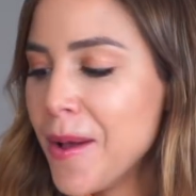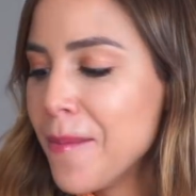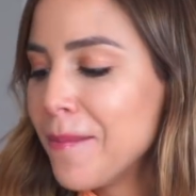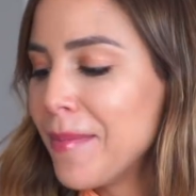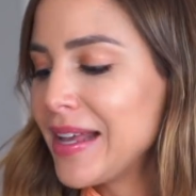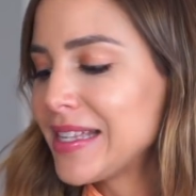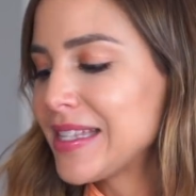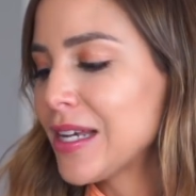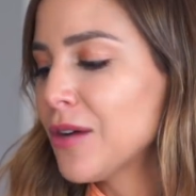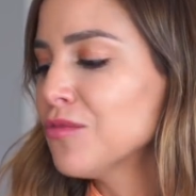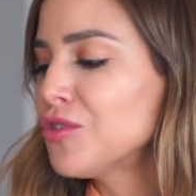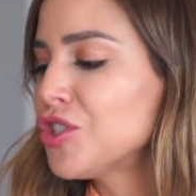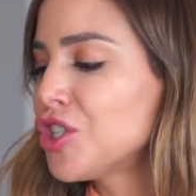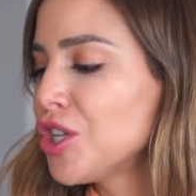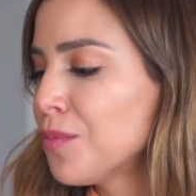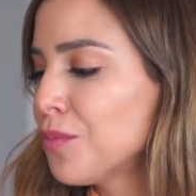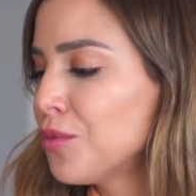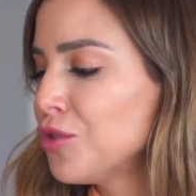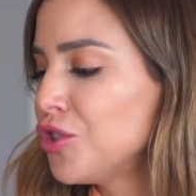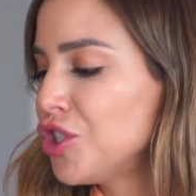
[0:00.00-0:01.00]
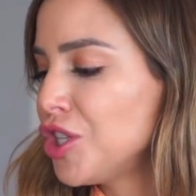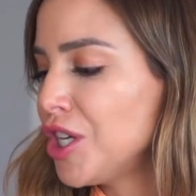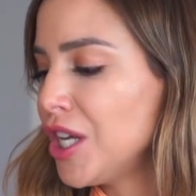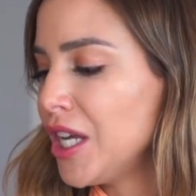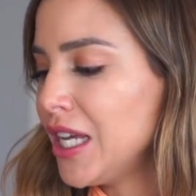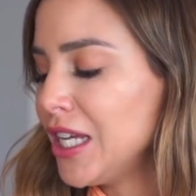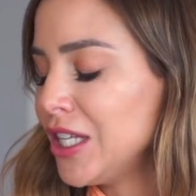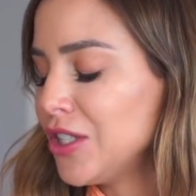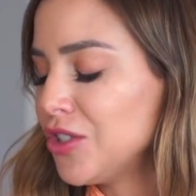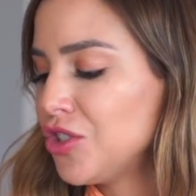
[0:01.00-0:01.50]
Mas é um tipo
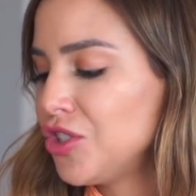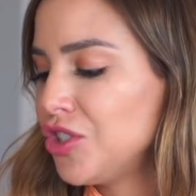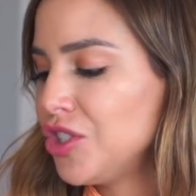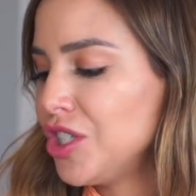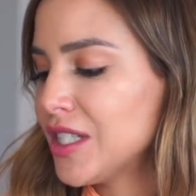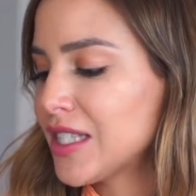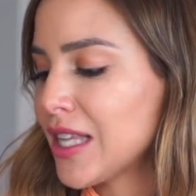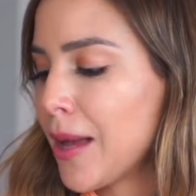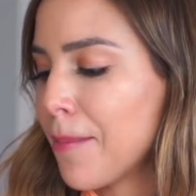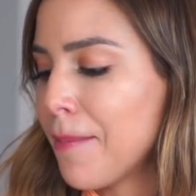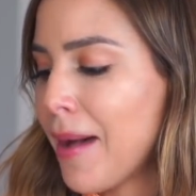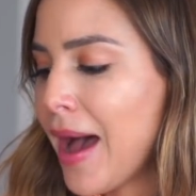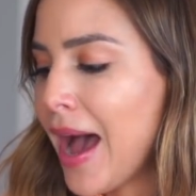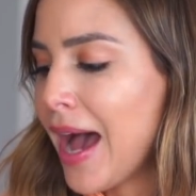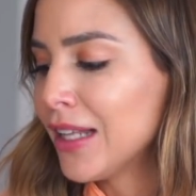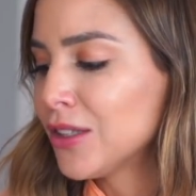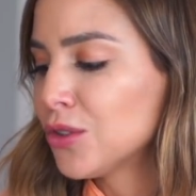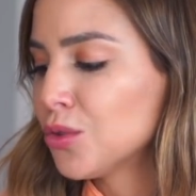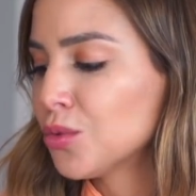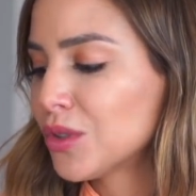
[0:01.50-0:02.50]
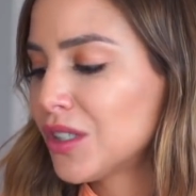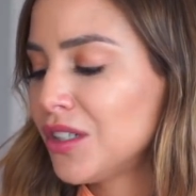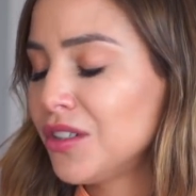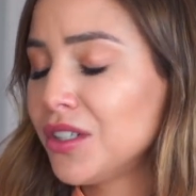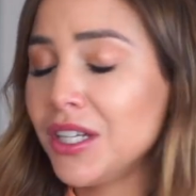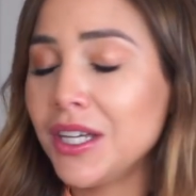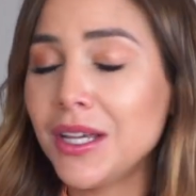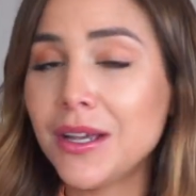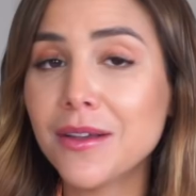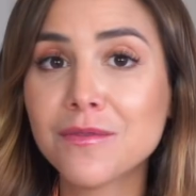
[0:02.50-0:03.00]
de, de sapato
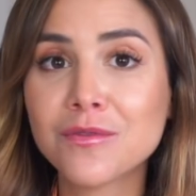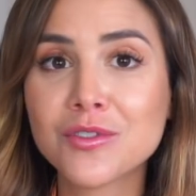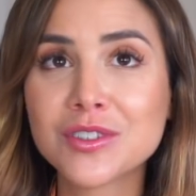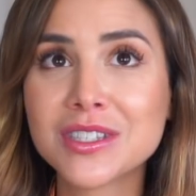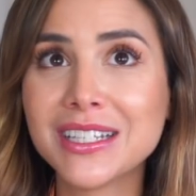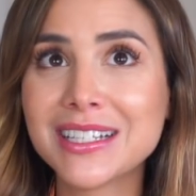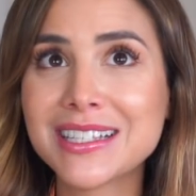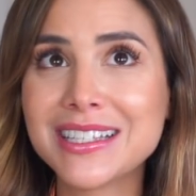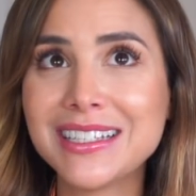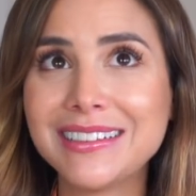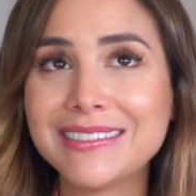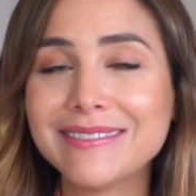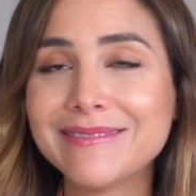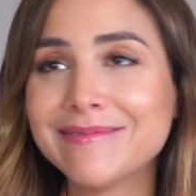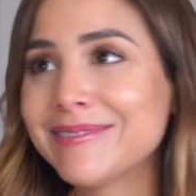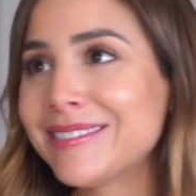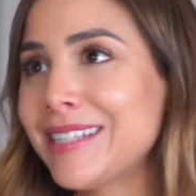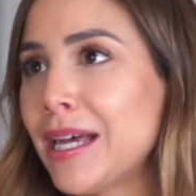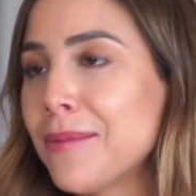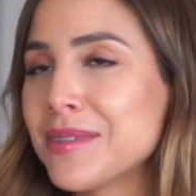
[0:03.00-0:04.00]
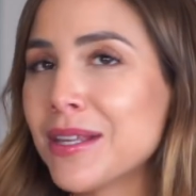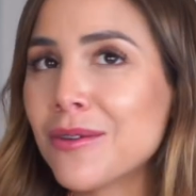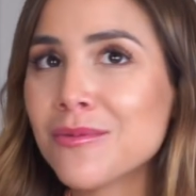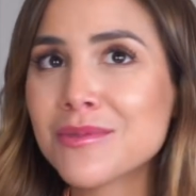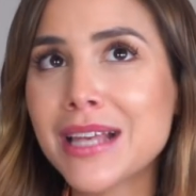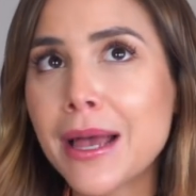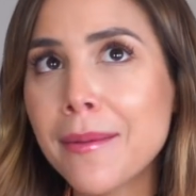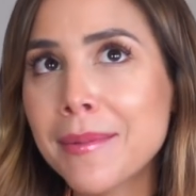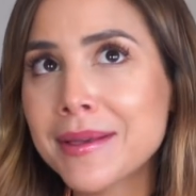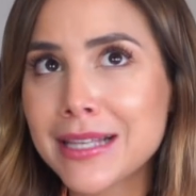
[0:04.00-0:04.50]
que você, assim, sabe? Você não
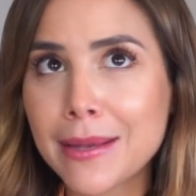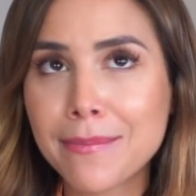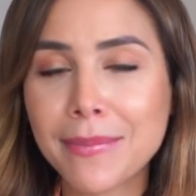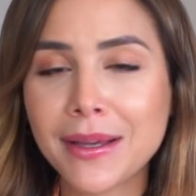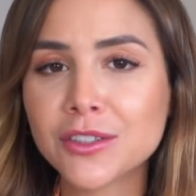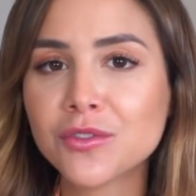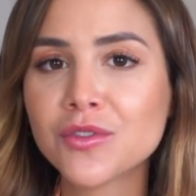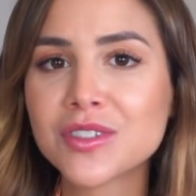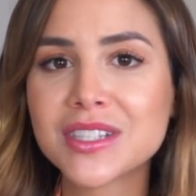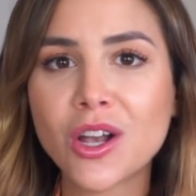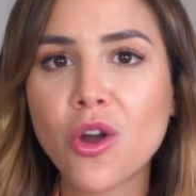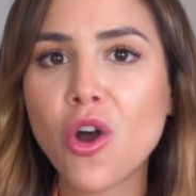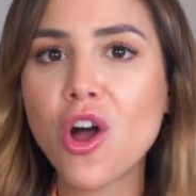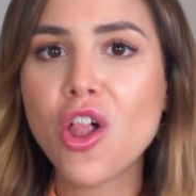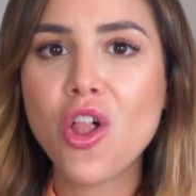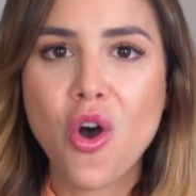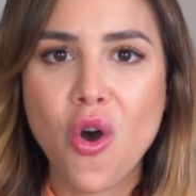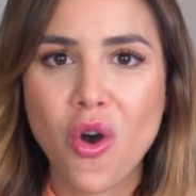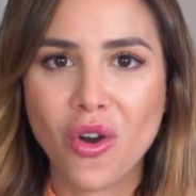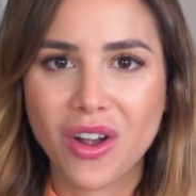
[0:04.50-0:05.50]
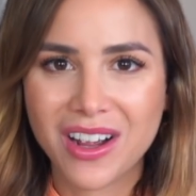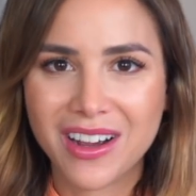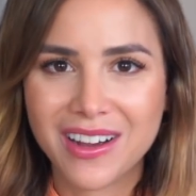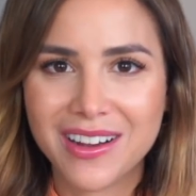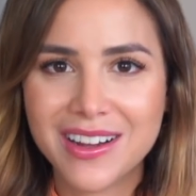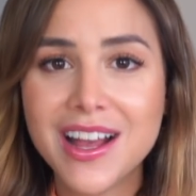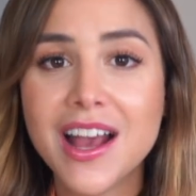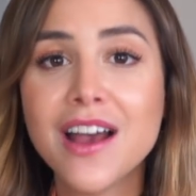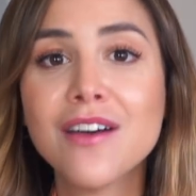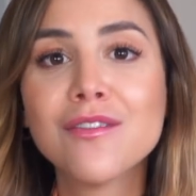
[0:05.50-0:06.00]
sabe que sapato você coloca.
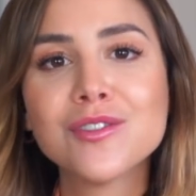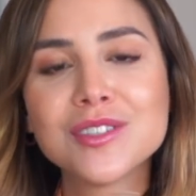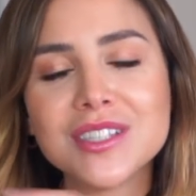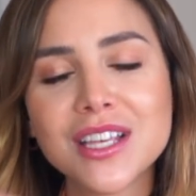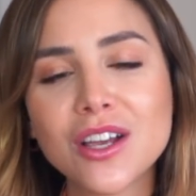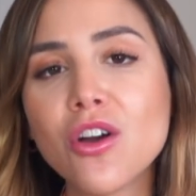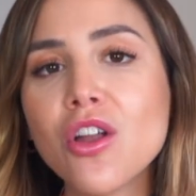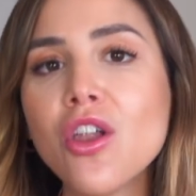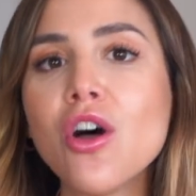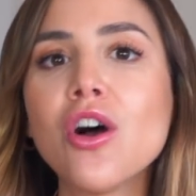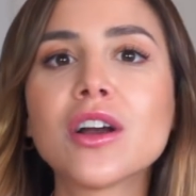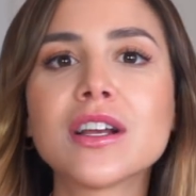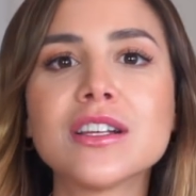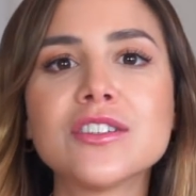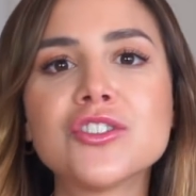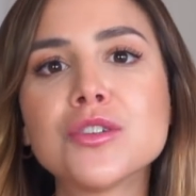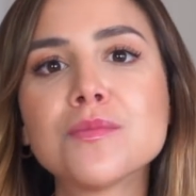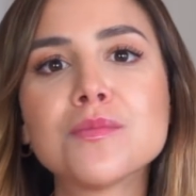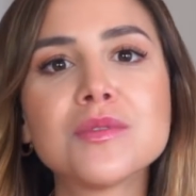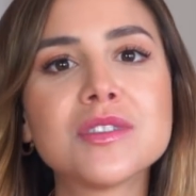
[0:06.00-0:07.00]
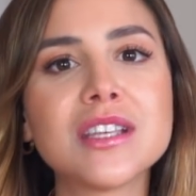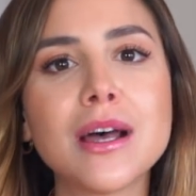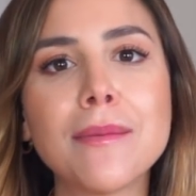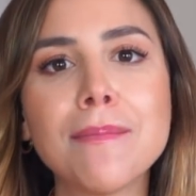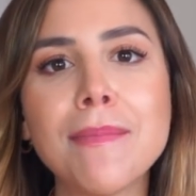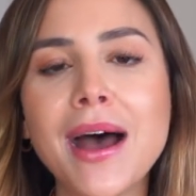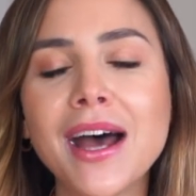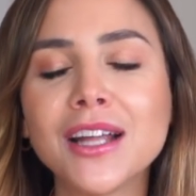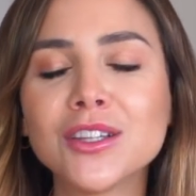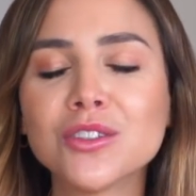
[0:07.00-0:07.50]
Você coloca esse tipo de
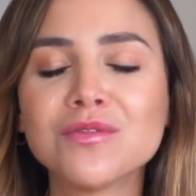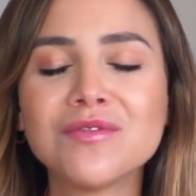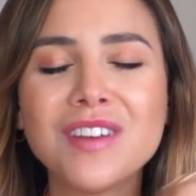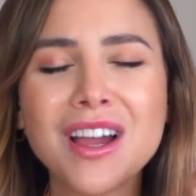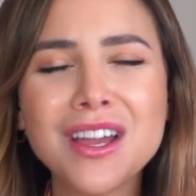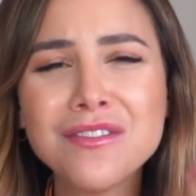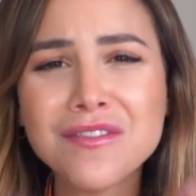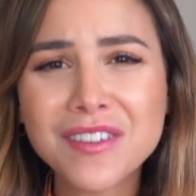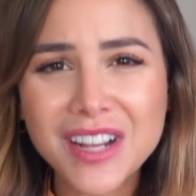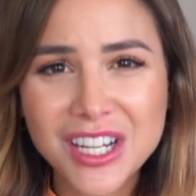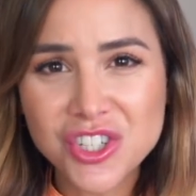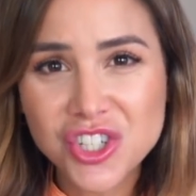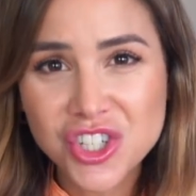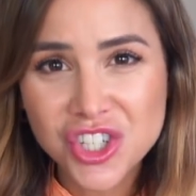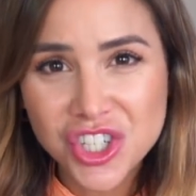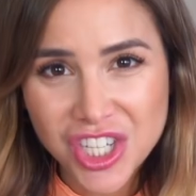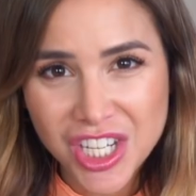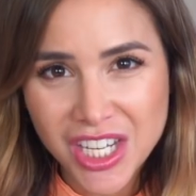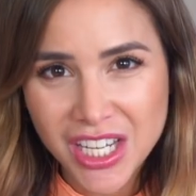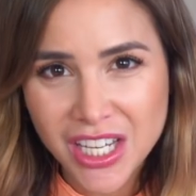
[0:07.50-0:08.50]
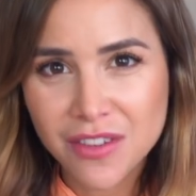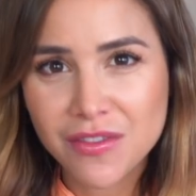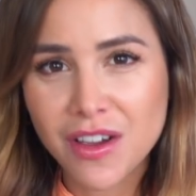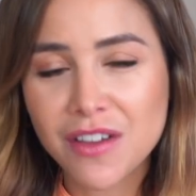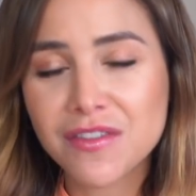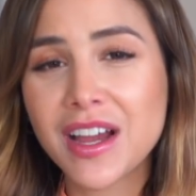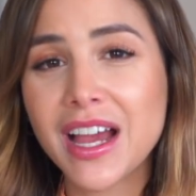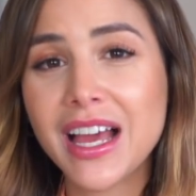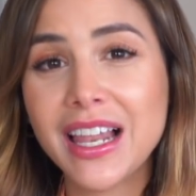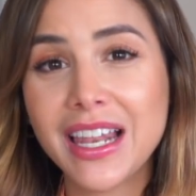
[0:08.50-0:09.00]
sapato, vai ficar chique,
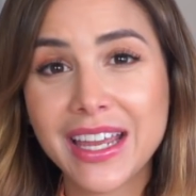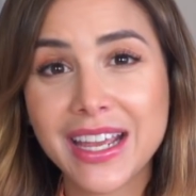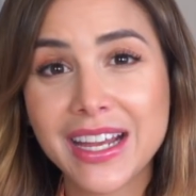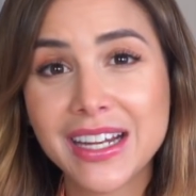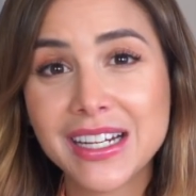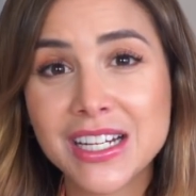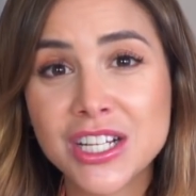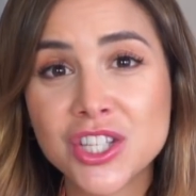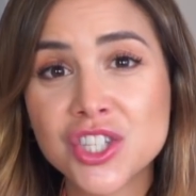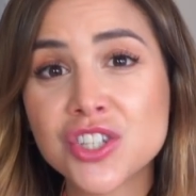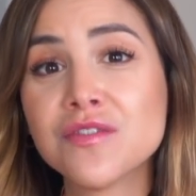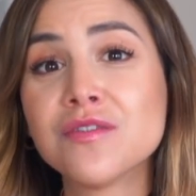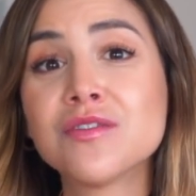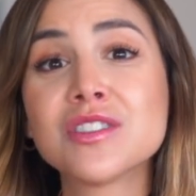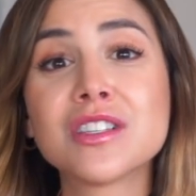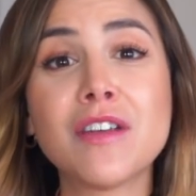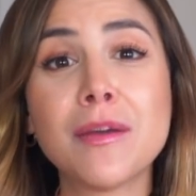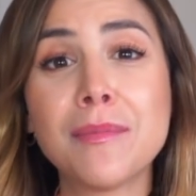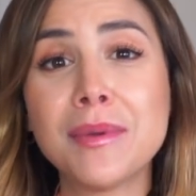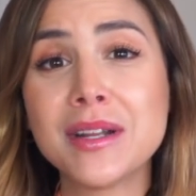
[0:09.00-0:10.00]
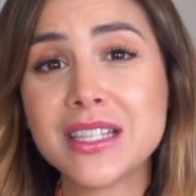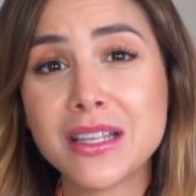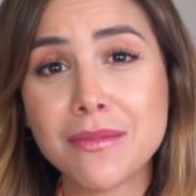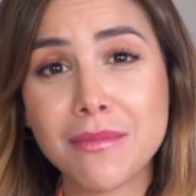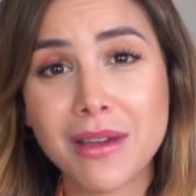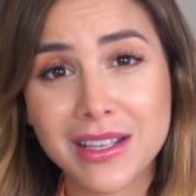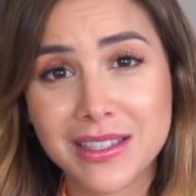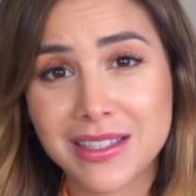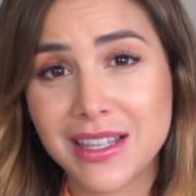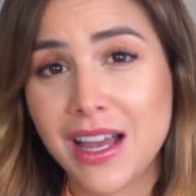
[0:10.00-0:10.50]
vai ficar elegante, você vai parecer
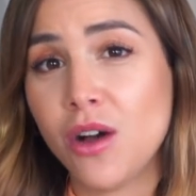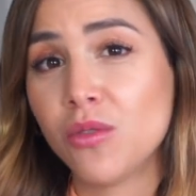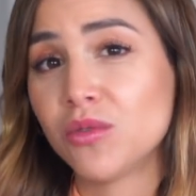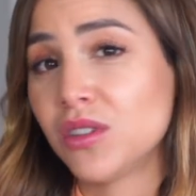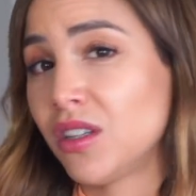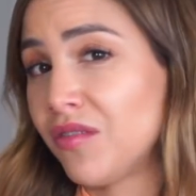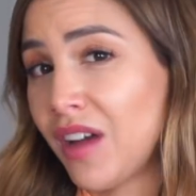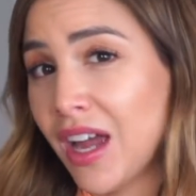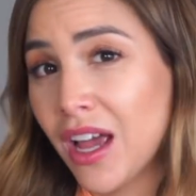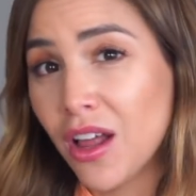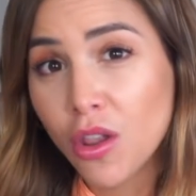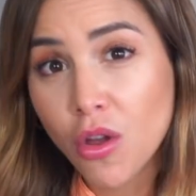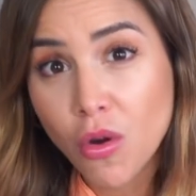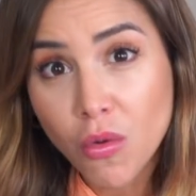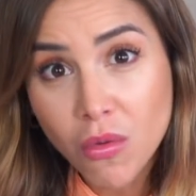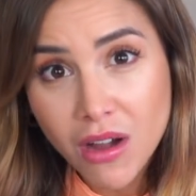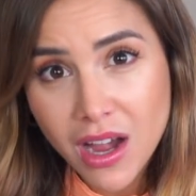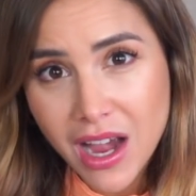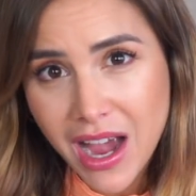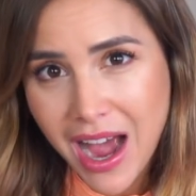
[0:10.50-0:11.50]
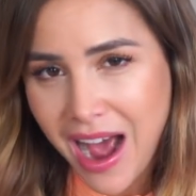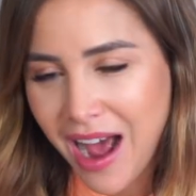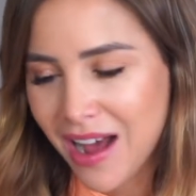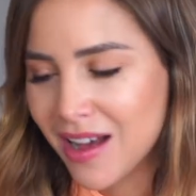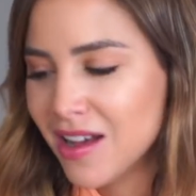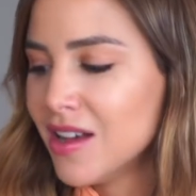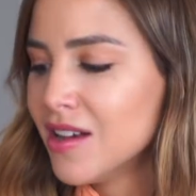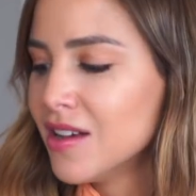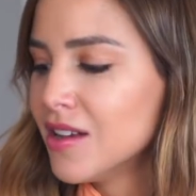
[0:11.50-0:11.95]
mais alta, vai alongar alongar.